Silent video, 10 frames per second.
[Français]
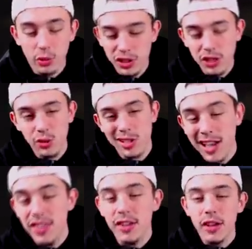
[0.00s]
donc
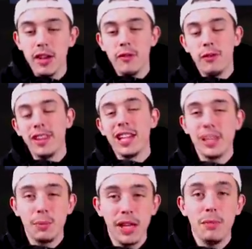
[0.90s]
dizosan, vous être
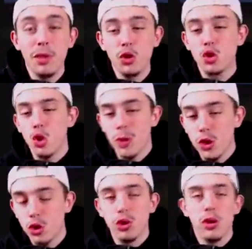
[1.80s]
accepté, minuscule ou
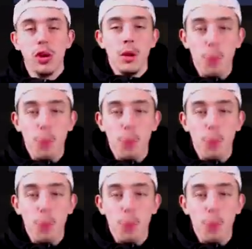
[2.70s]
majuscule,